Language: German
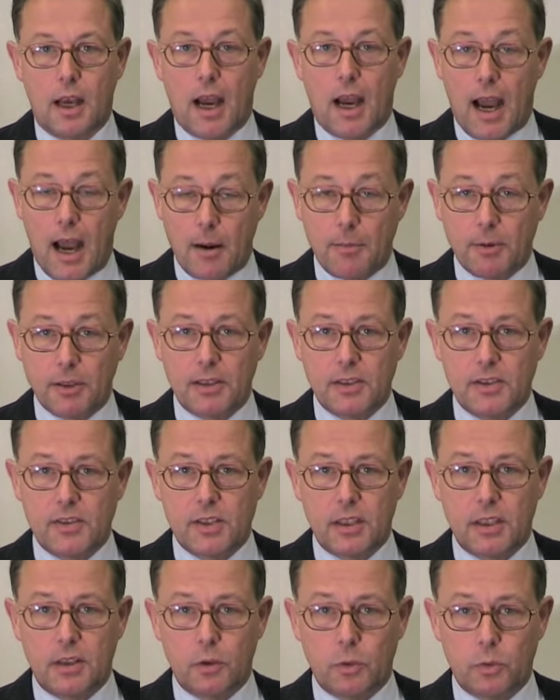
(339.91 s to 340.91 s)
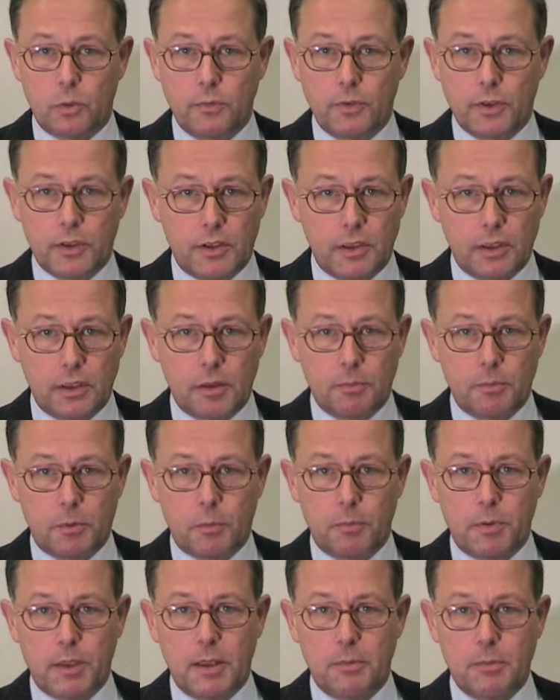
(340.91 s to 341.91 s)
Aber die CDU wird ihre
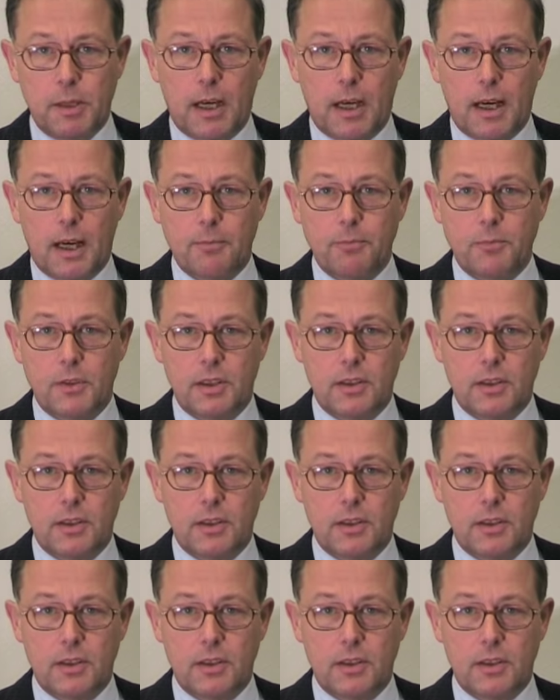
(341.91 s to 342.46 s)
Probleme haben,